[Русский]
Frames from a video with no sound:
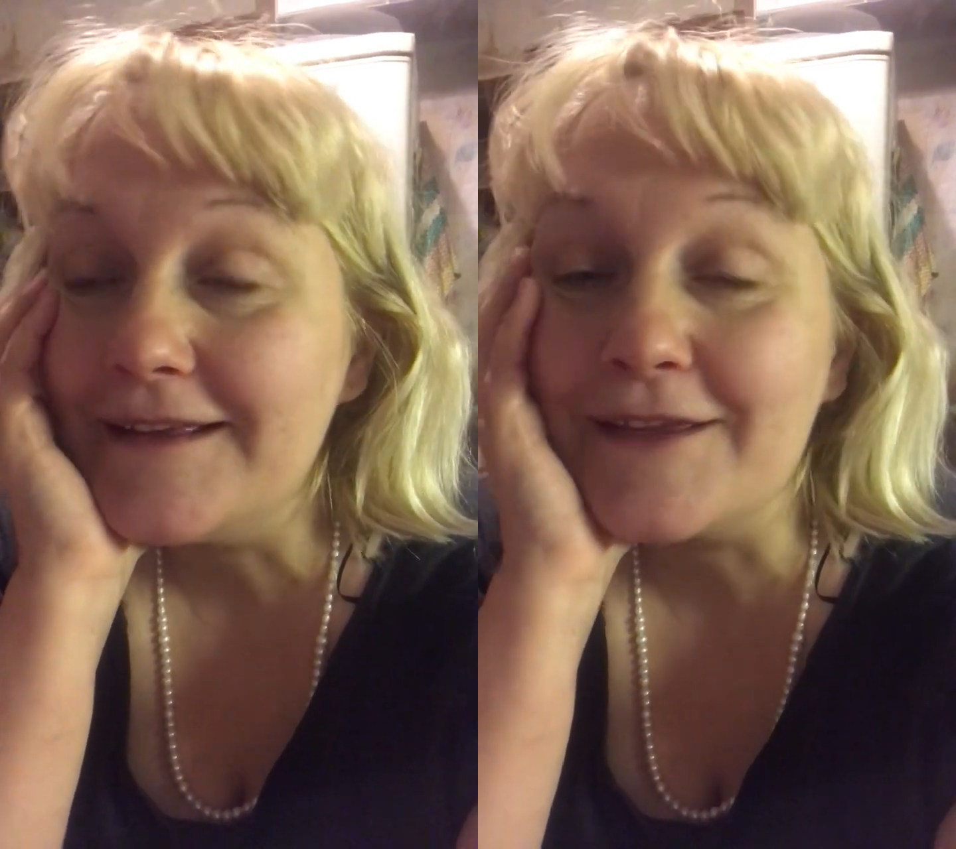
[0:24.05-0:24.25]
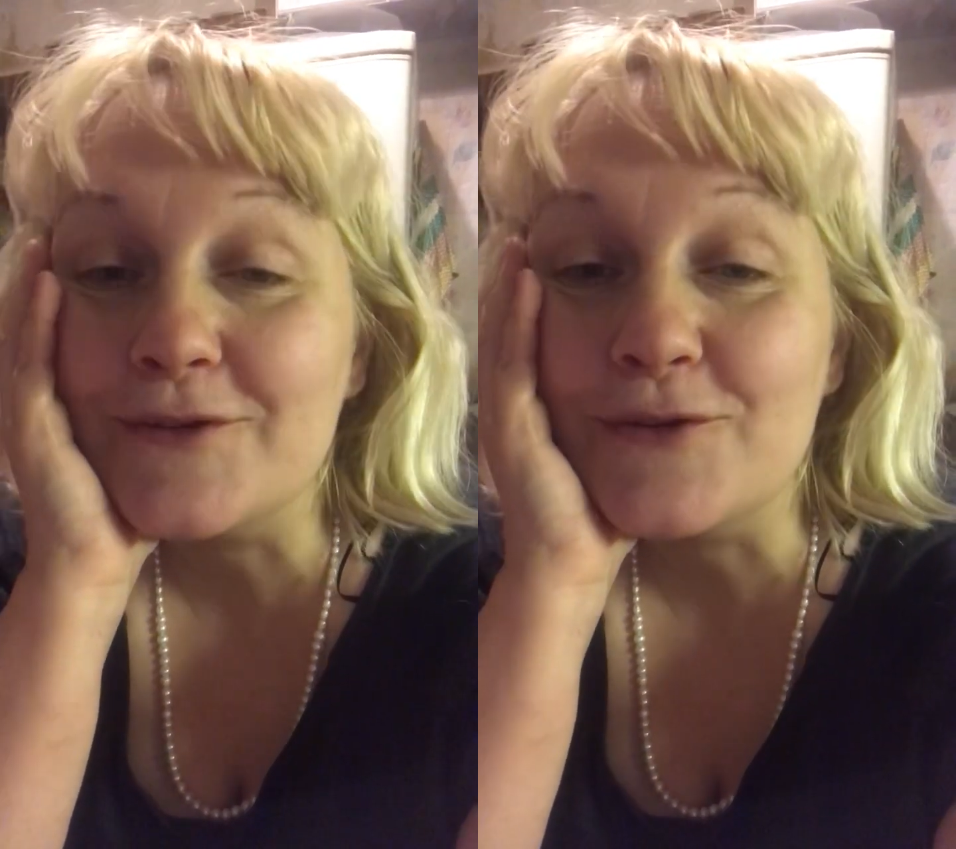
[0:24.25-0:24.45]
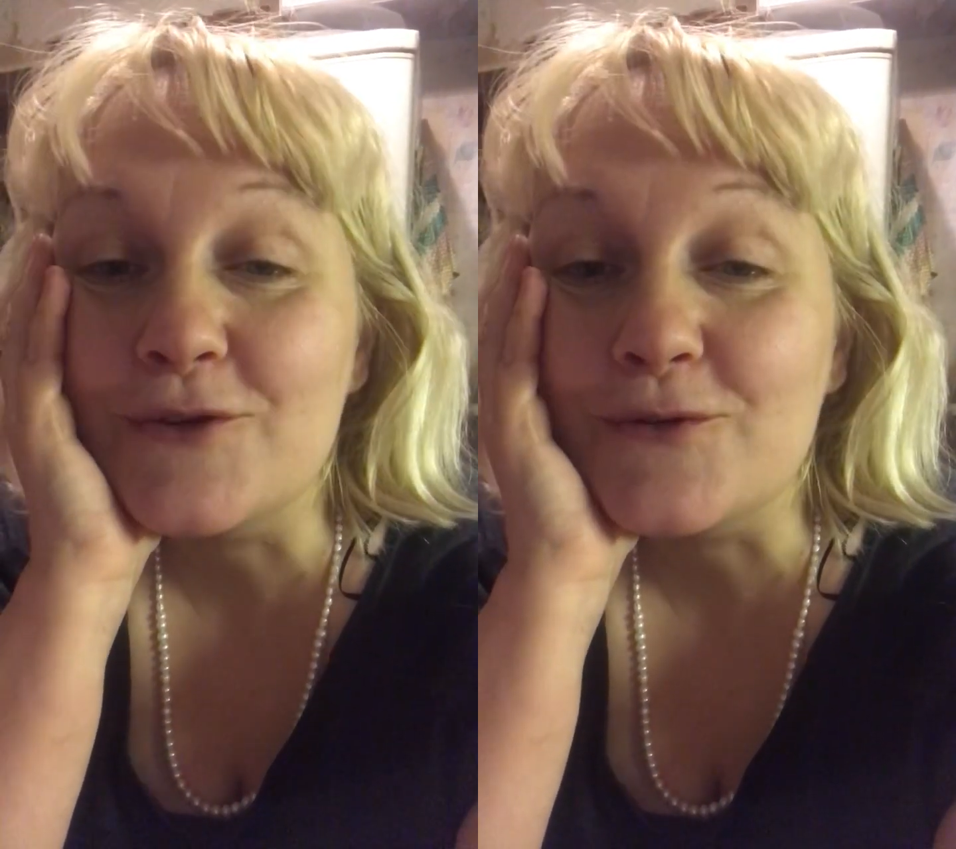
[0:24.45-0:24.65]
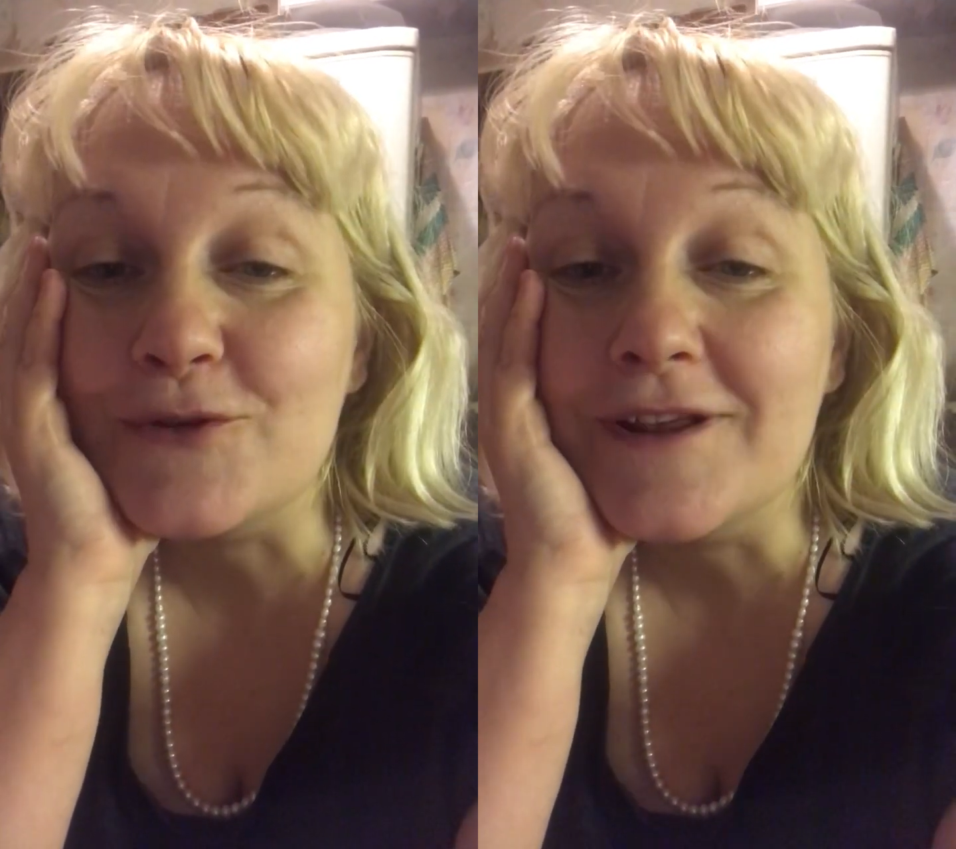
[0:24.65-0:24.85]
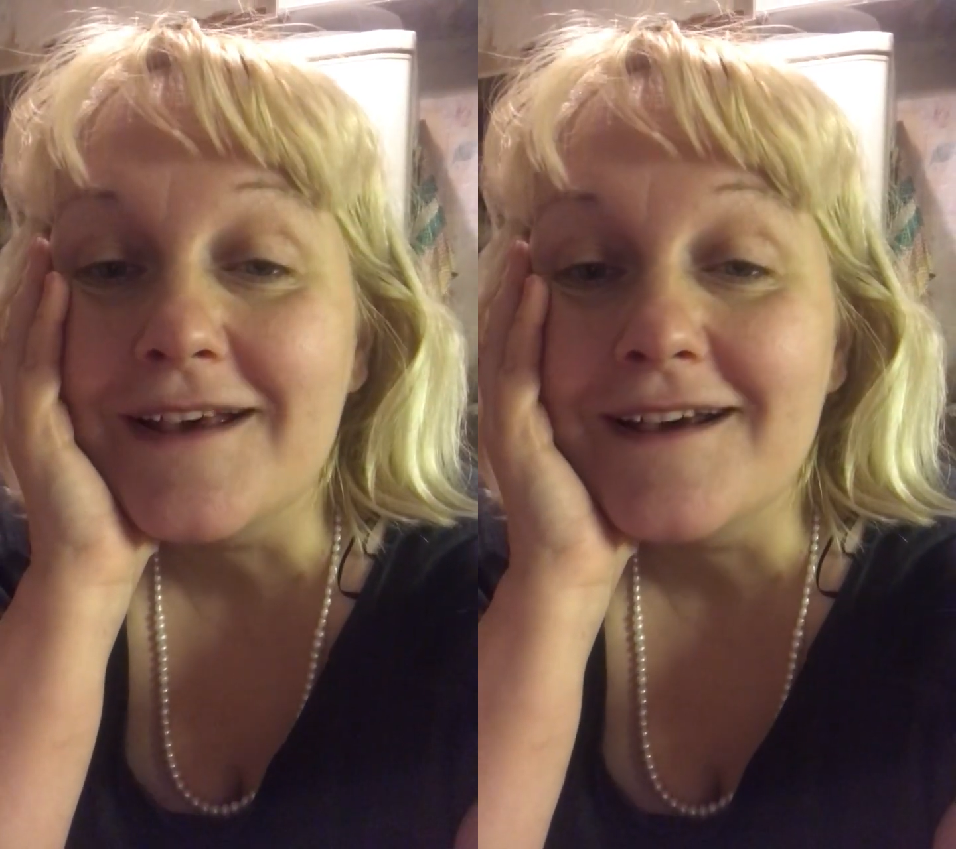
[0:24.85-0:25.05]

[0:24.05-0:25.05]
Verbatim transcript: Я сегодня вот,